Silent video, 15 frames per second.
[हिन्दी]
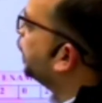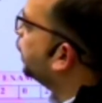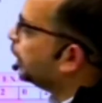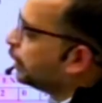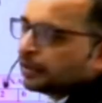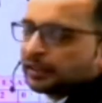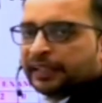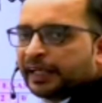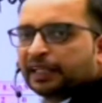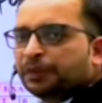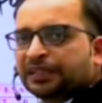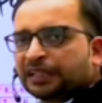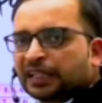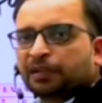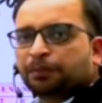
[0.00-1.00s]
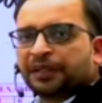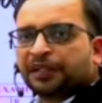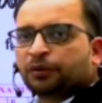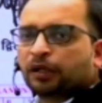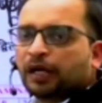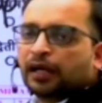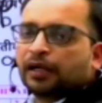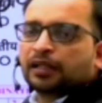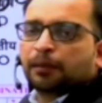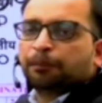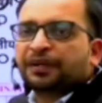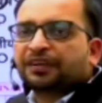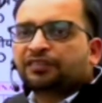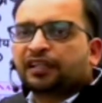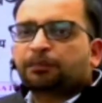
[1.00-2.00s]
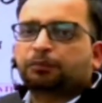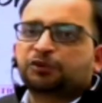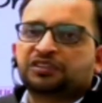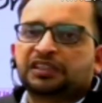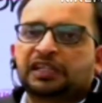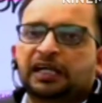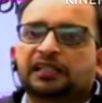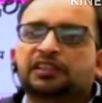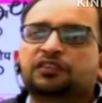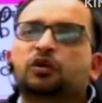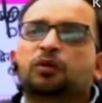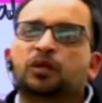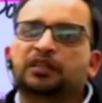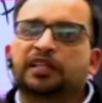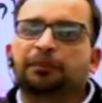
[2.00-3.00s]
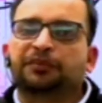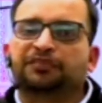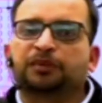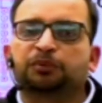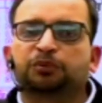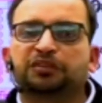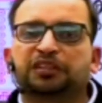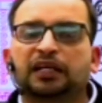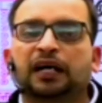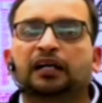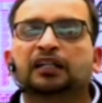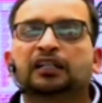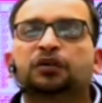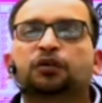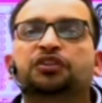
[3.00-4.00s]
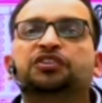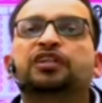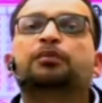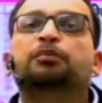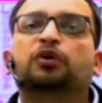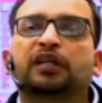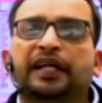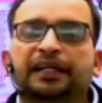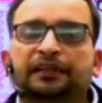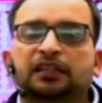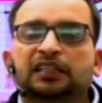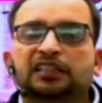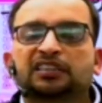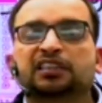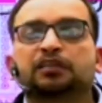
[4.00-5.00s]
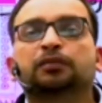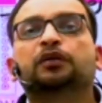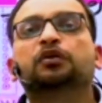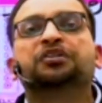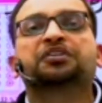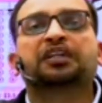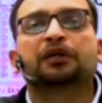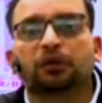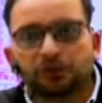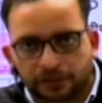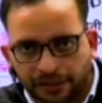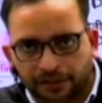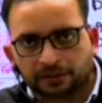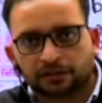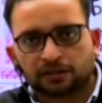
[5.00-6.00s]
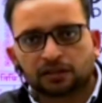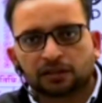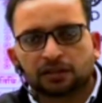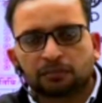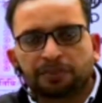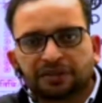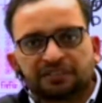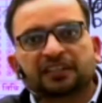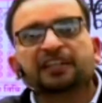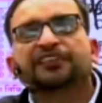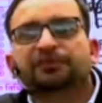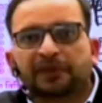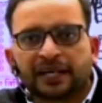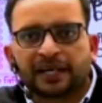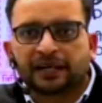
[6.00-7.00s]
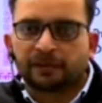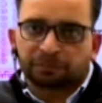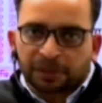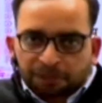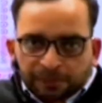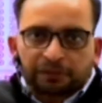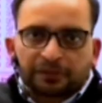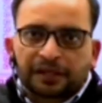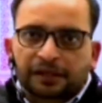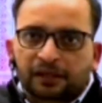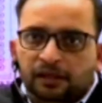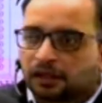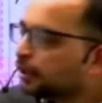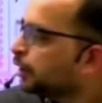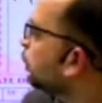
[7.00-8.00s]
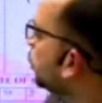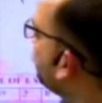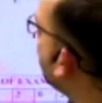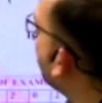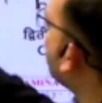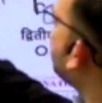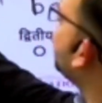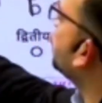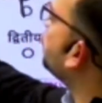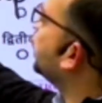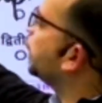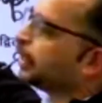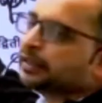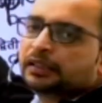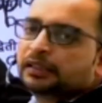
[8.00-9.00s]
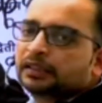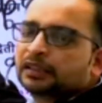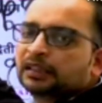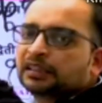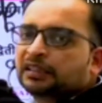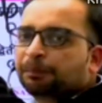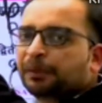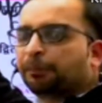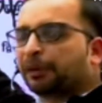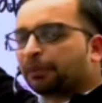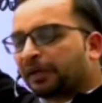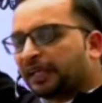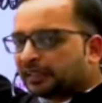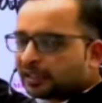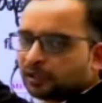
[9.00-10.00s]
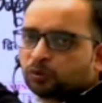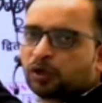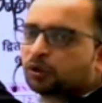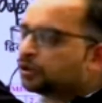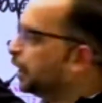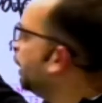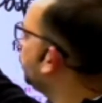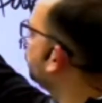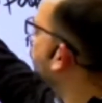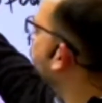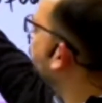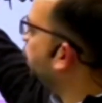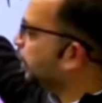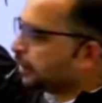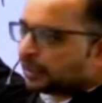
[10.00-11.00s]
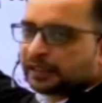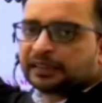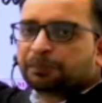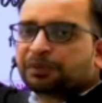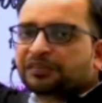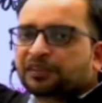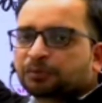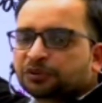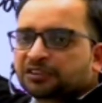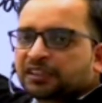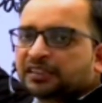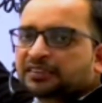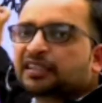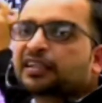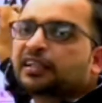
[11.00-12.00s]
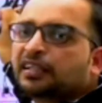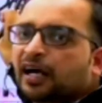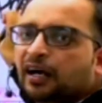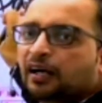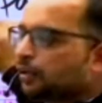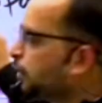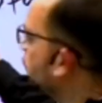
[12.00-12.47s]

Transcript: कि ये कहां से मिलेगा ये एडमिट कार्ड पे नहीं होगा प्रश्न पुस्तिका किसको बोलते हैं प्रश्न पुस्तिका क्वेश्चन बुकलेट जिसमें क्वेश्चन होंगे प्रश्न किसमें है पेपर में तो पेपर से मिलेगा ये ये पेपर पर लिखा हुआ होता है उसके ऊपर लिखा जाता है प्रश्न पुस्तिका